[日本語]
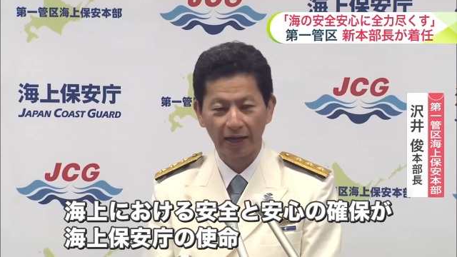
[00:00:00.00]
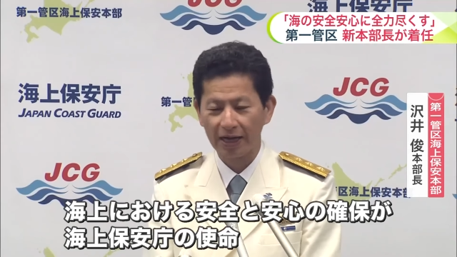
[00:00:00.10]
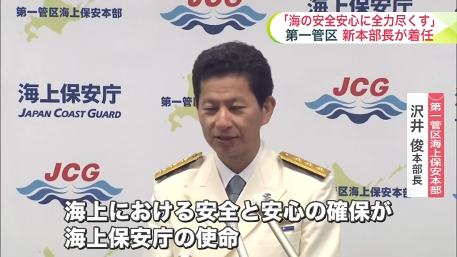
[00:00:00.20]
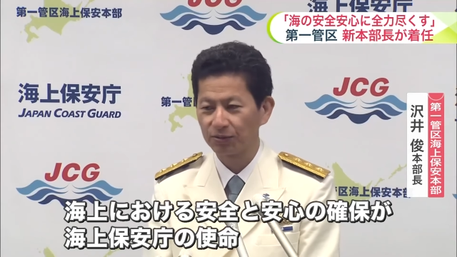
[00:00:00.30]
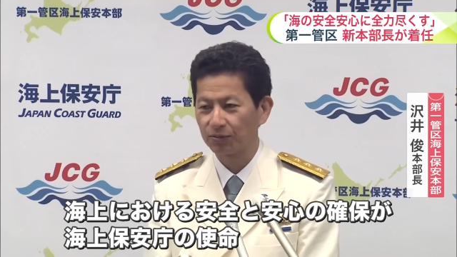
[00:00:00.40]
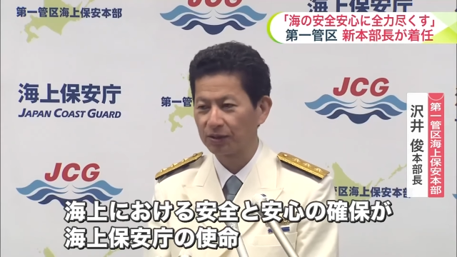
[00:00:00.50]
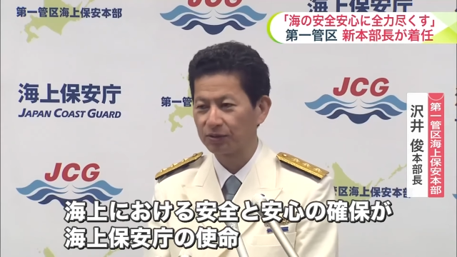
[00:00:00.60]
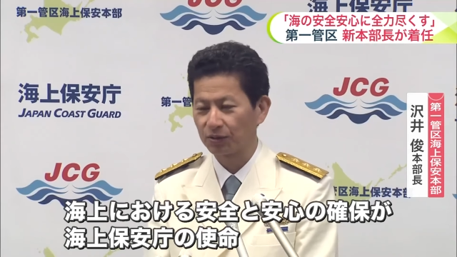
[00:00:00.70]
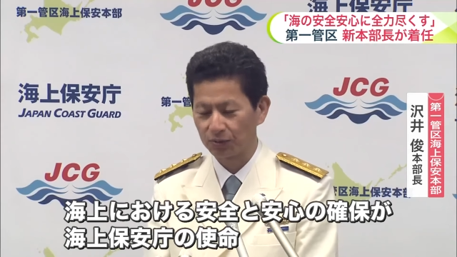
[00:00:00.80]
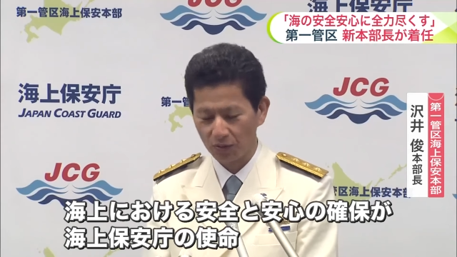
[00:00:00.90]
海上保安
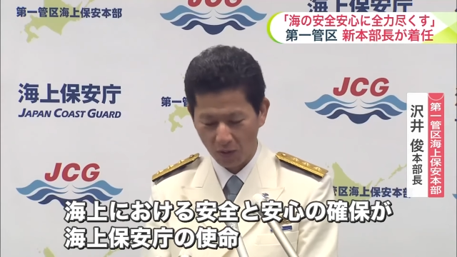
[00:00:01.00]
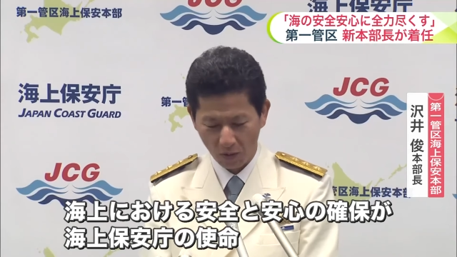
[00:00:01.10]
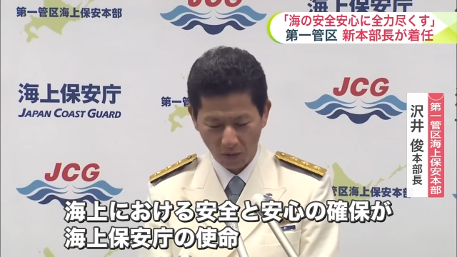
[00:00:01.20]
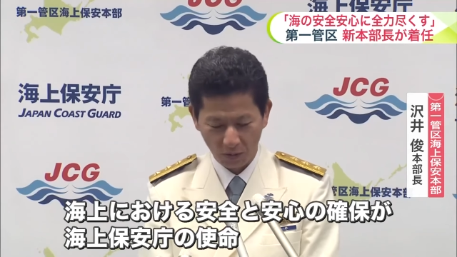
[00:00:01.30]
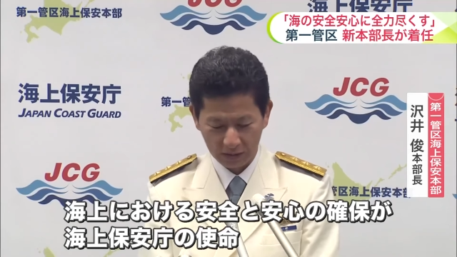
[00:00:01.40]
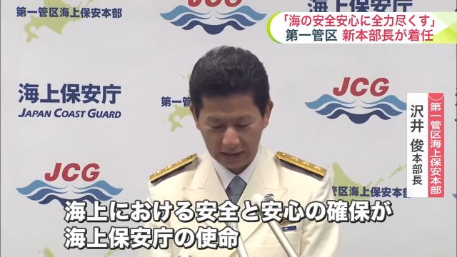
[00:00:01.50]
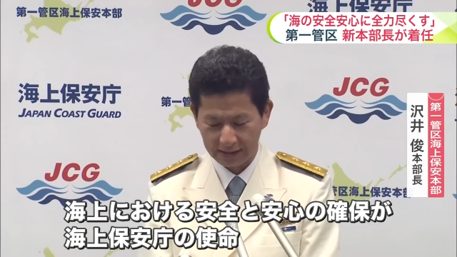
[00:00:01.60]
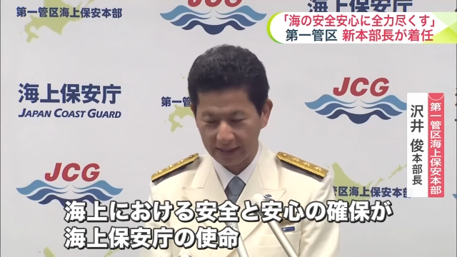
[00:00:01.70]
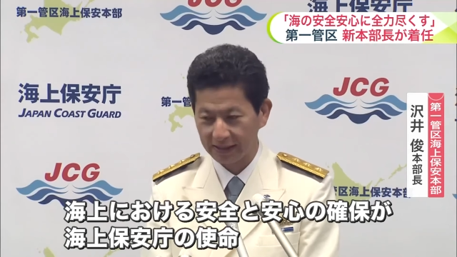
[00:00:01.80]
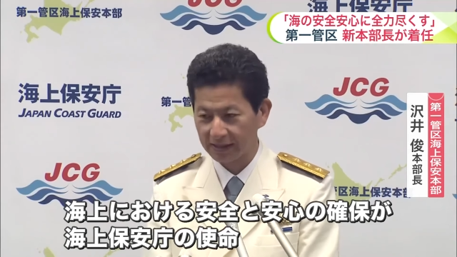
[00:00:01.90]
庁のに
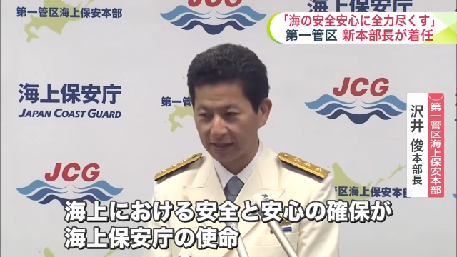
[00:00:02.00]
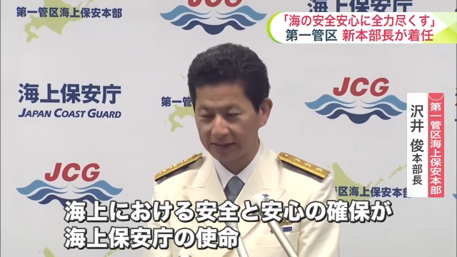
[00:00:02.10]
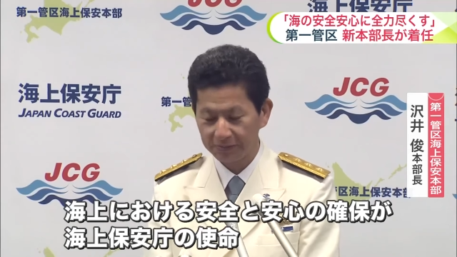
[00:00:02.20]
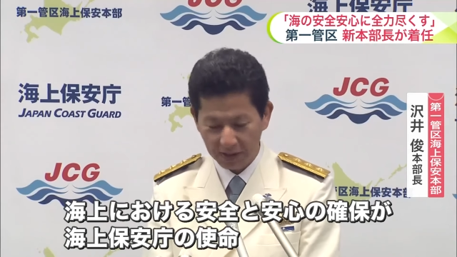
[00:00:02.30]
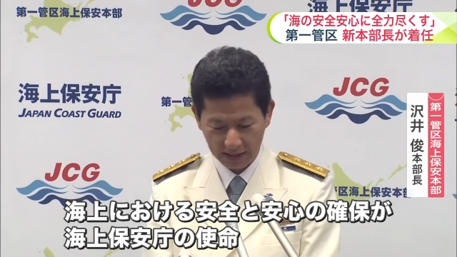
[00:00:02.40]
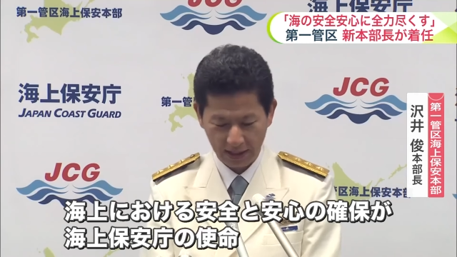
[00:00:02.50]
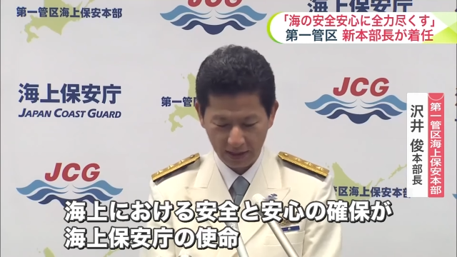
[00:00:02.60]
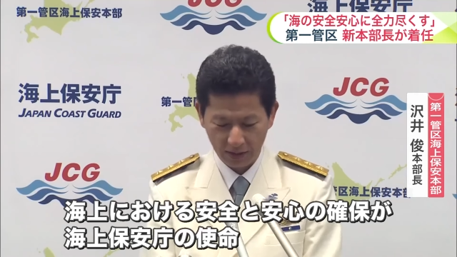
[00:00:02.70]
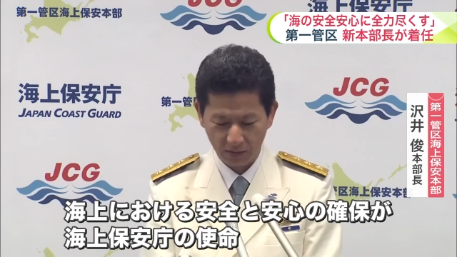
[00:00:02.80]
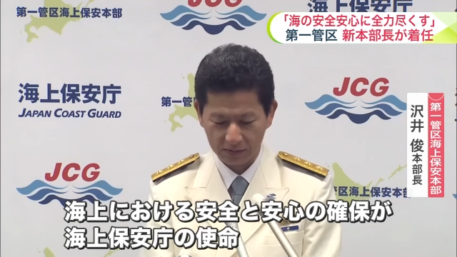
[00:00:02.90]
与えられた使命で
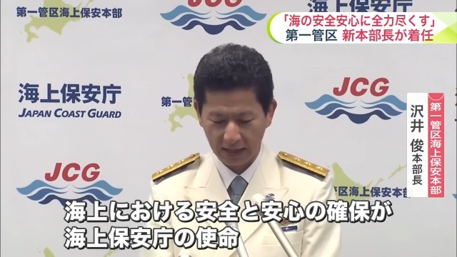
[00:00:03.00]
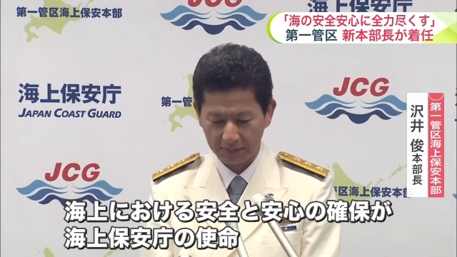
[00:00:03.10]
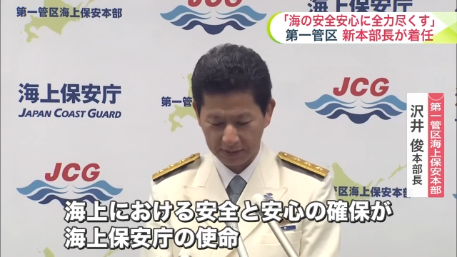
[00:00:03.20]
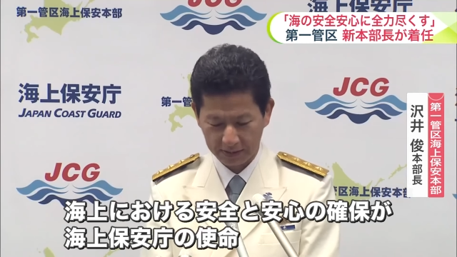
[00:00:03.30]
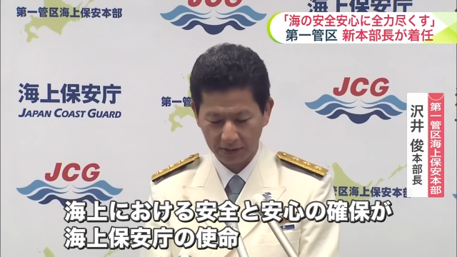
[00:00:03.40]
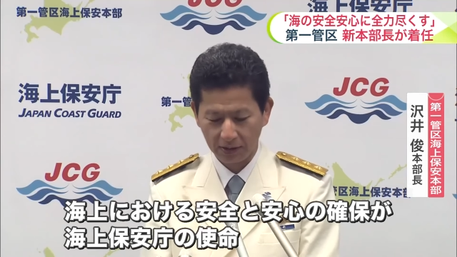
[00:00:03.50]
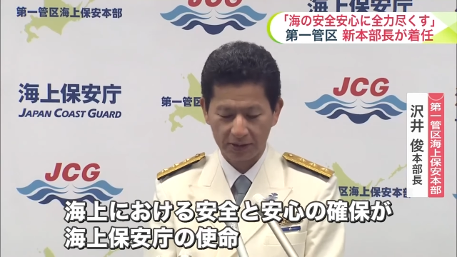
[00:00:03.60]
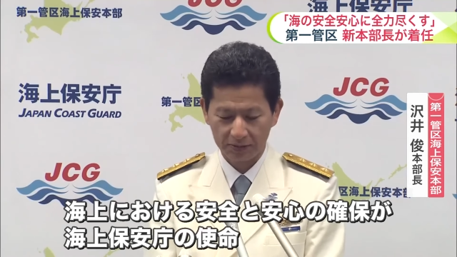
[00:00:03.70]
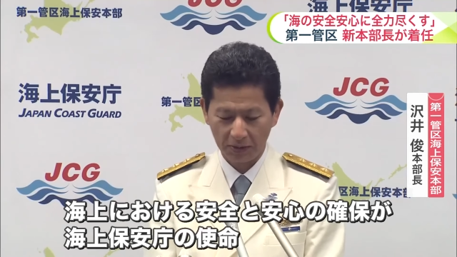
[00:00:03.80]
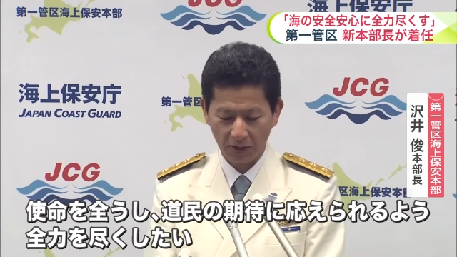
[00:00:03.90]
ございます
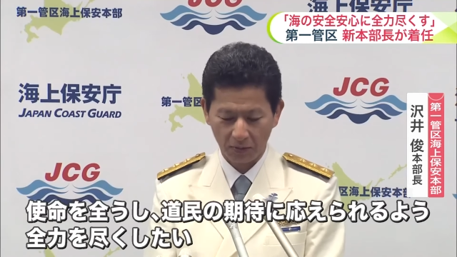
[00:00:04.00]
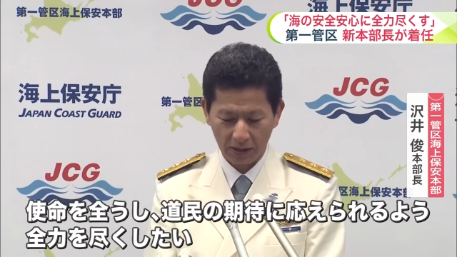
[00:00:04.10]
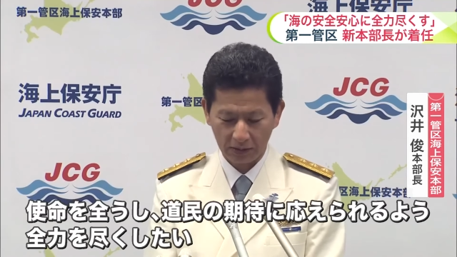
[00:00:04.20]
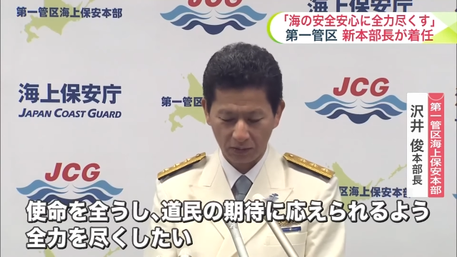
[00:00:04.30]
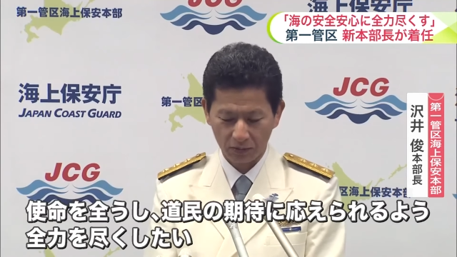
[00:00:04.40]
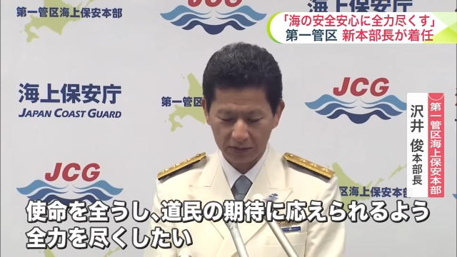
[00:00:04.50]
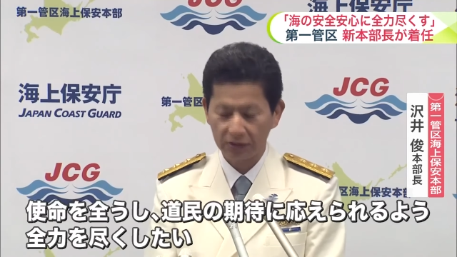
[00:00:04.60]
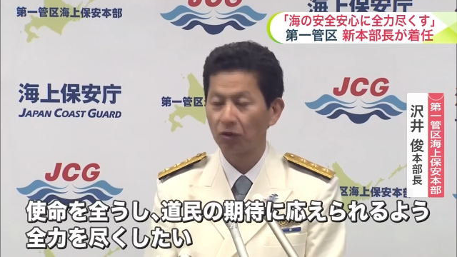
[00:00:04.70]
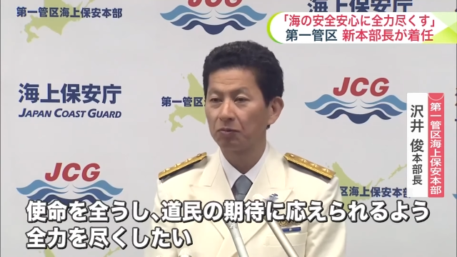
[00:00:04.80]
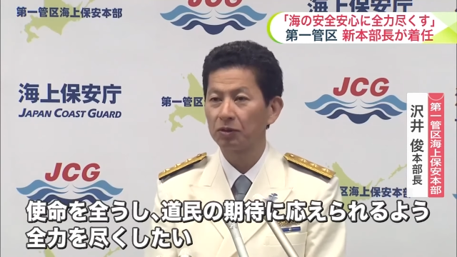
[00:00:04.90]
使命を全う
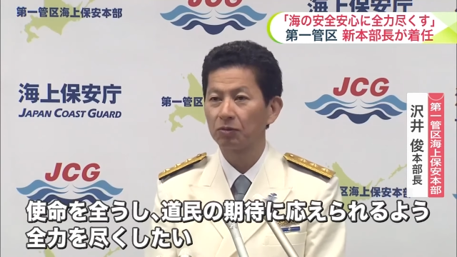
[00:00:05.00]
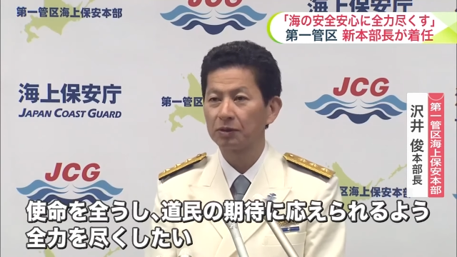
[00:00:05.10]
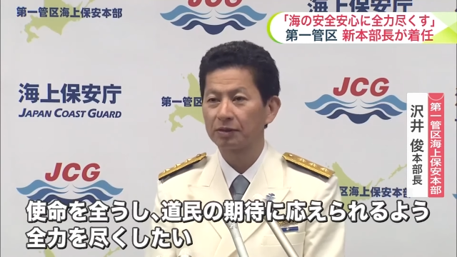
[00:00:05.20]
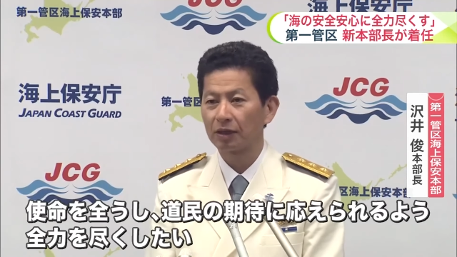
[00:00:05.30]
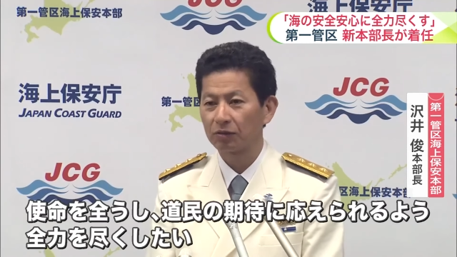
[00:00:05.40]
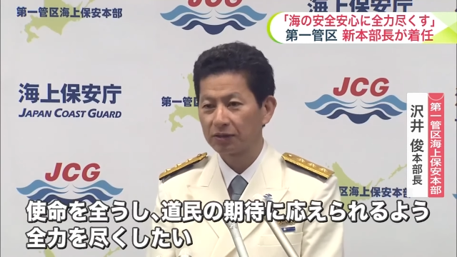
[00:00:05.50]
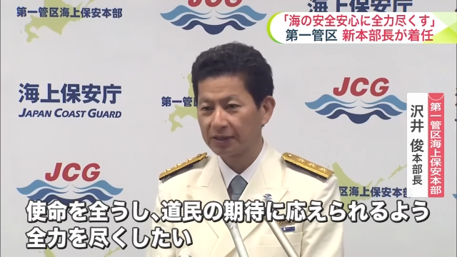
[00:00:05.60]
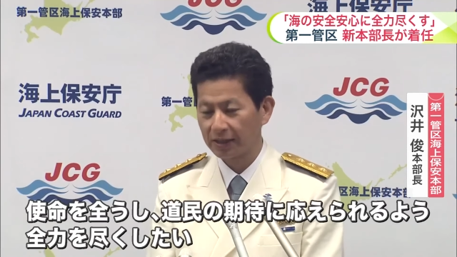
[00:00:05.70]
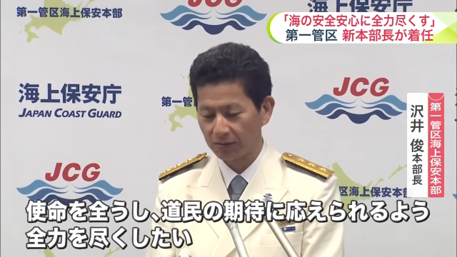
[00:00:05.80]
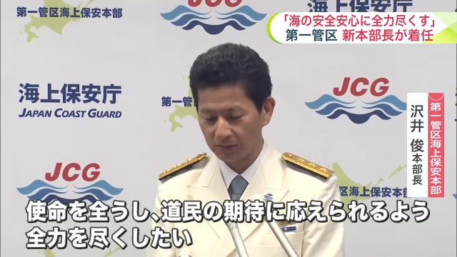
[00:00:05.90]
し道民の皆さんの
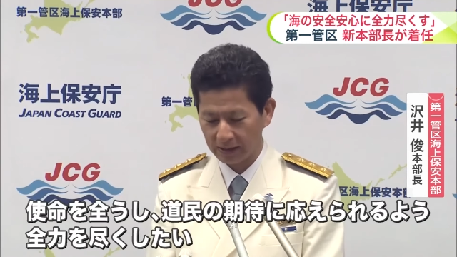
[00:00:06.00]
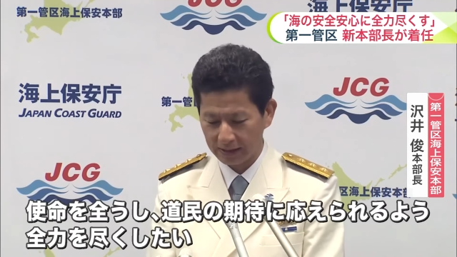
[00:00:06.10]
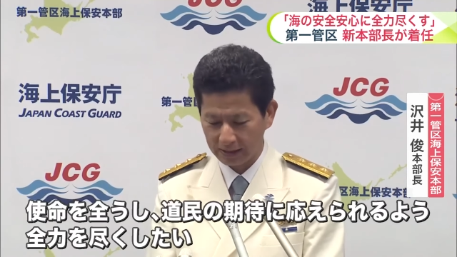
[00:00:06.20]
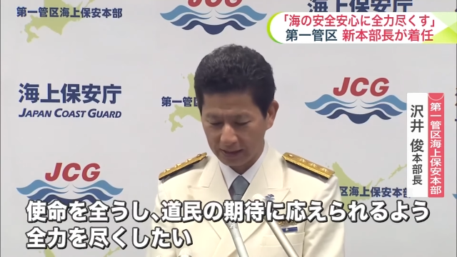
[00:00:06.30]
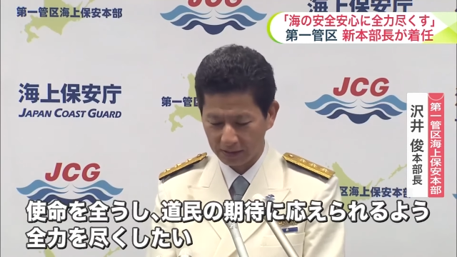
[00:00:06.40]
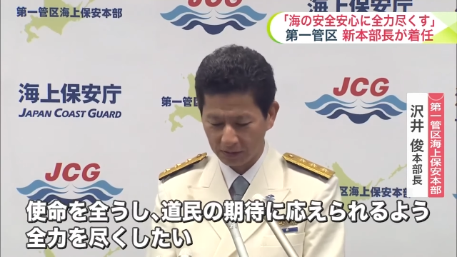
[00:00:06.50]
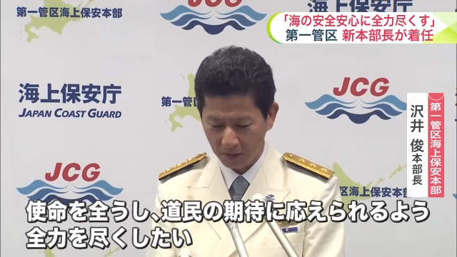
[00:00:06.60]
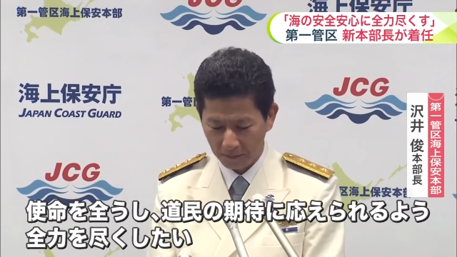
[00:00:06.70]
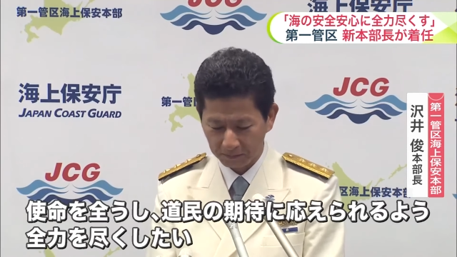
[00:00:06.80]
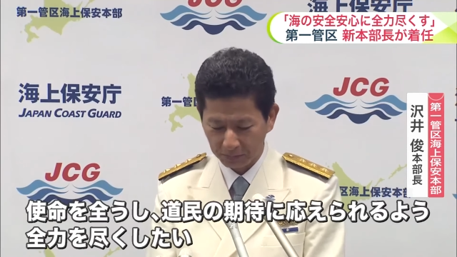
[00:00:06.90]
期待に応えられる
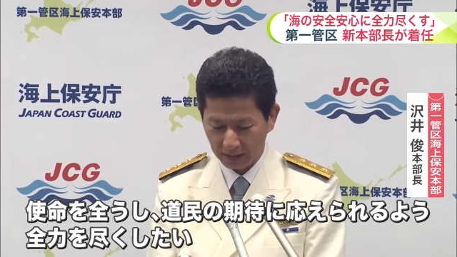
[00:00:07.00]
よ